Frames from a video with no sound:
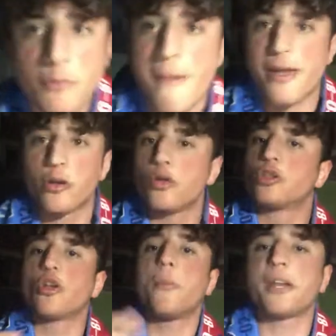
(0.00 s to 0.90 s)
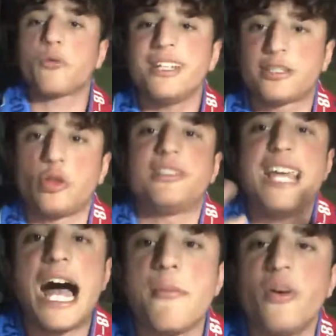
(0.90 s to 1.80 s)
Mario Rui. Solo per questo ti
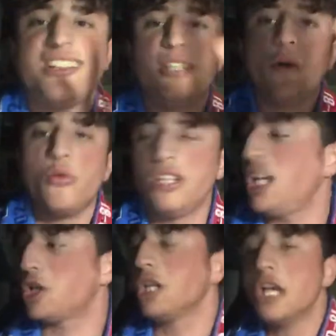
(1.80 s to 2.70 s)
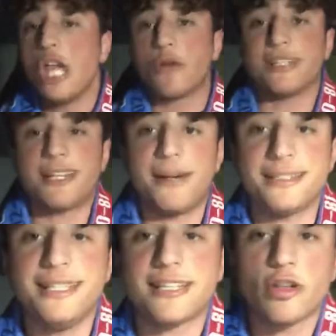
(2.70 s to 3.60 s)
amo e ti do un 10 questa
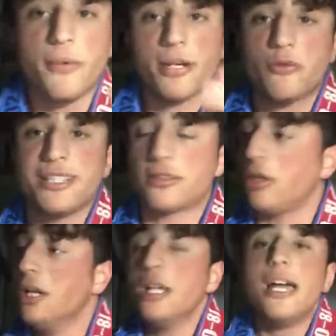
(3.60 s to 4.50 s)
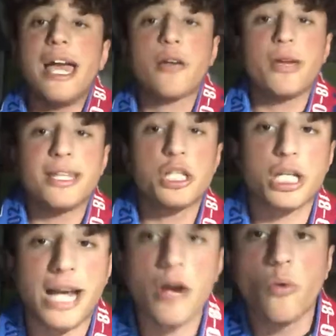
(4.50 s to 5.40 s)
partita, solo per questo. E quindi c'è
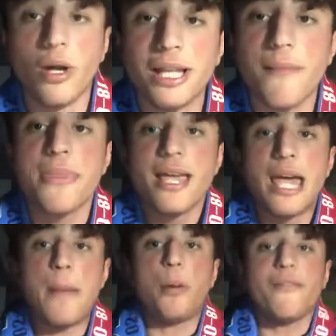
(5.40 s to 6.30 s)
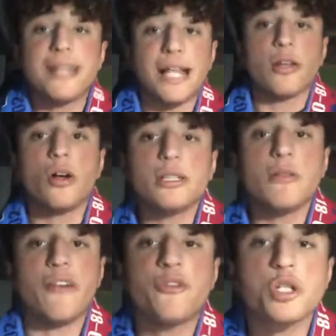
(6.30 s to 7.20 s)
Van Gol e poi Vidal
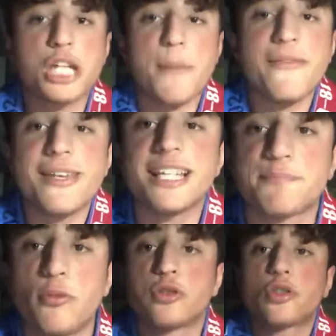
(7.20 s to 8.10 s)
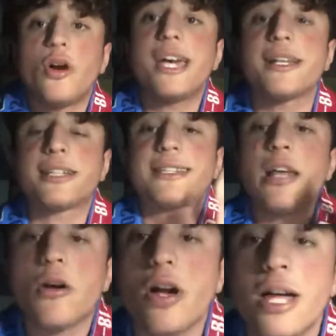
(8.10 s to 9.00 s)
continua a Foscem e viene espulso e te,
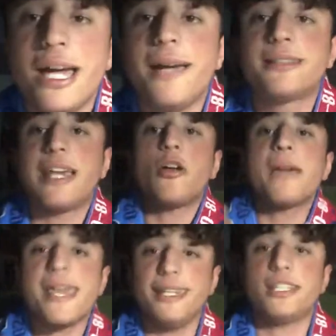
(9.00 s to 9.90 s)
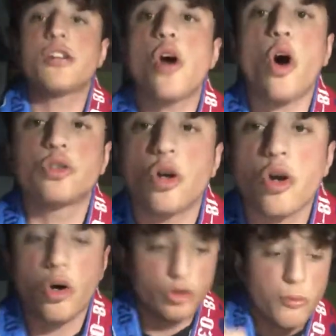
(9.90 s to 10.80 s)
lo, e te lo meriti. Godo,
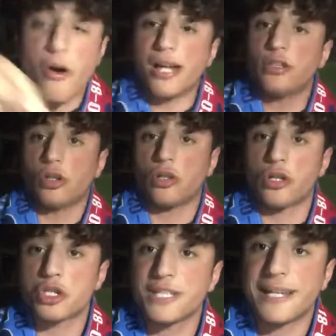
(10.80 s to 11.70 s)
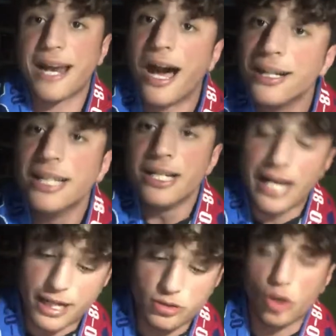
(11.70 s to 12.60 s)
godo, mo a ritorno non ci sarà, eh.
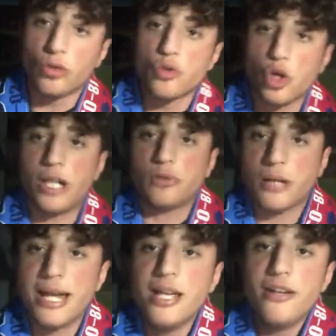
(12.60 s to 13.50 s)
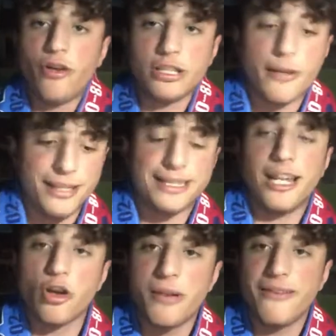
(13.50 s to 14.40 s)
a ritorno un giocatore
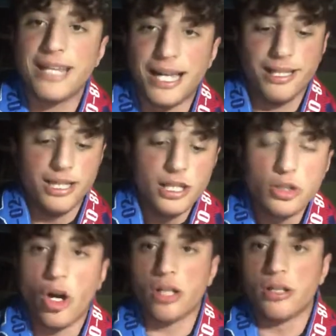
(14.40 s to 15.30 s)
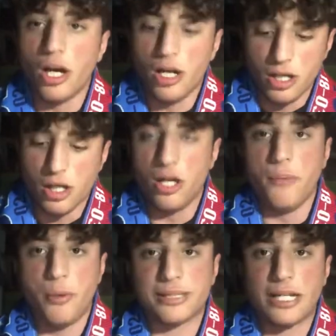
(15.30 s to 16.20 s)
fondamentale come Vidal non
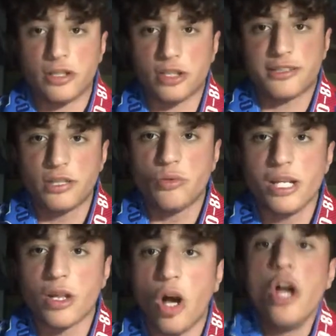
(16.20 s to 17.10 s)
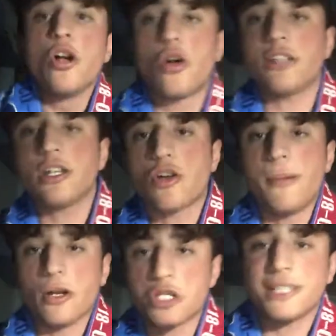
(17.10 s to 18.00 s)
eh, potranno sostituirlo, così
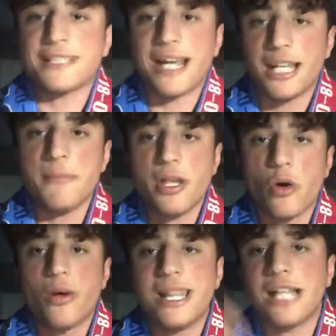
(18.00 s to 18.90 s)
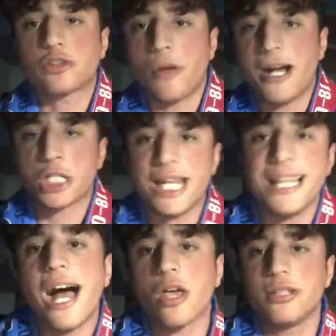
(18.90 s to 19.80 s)
come non ci sarà nemmeno quell'altro
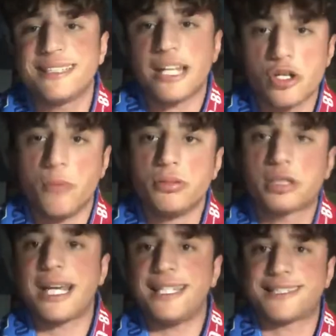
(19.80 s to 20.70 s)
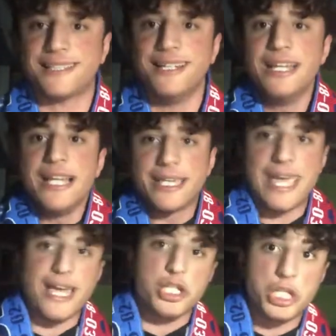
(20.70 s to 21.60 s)
macellaio di Sergio Busquets
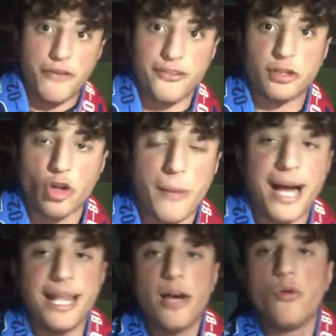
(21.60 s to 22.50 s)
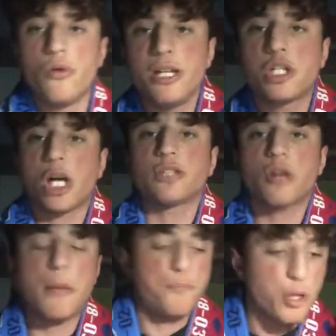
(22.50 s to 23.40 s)
che ci ha fatto male, uh, il
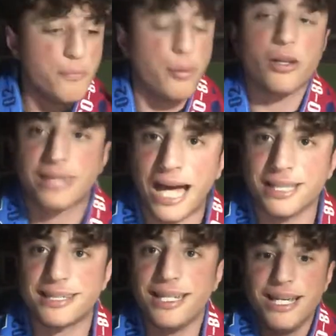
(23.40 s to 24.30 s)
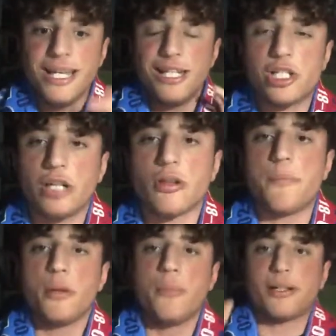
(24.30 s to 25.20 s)
giocatore più importante, il giocatore
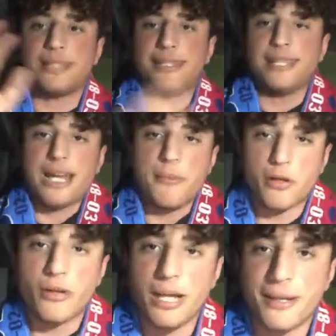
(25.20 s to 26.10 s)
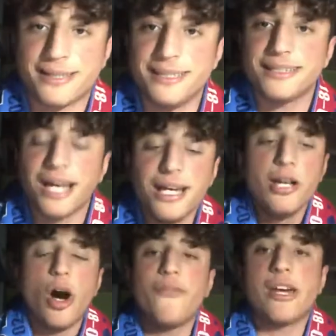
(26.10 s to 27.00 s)
più importante che era per quella partita,
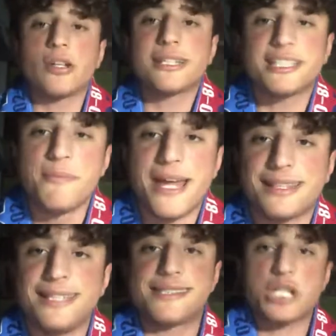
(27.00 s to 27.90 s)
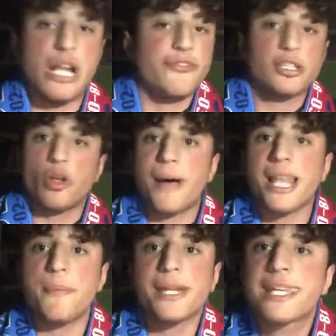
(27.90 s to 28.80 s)
ovvero Dries Mertens, ci ha fatto
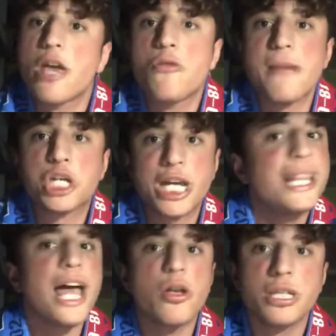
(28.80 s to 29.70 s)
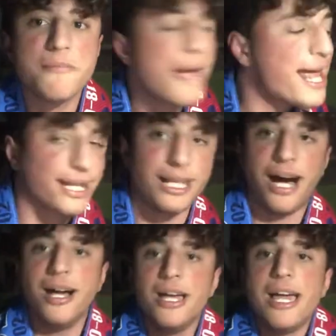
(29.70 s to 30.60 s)
male perché è un macellaio di
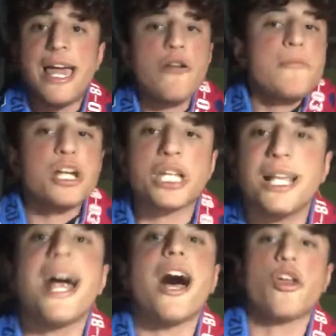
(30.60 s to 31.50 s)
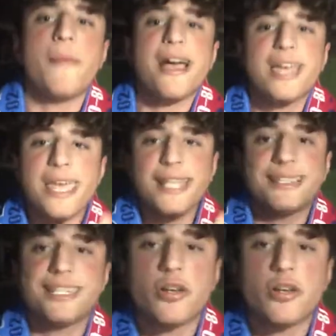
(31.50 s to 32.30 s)
merda, è un macellaio, ma che entri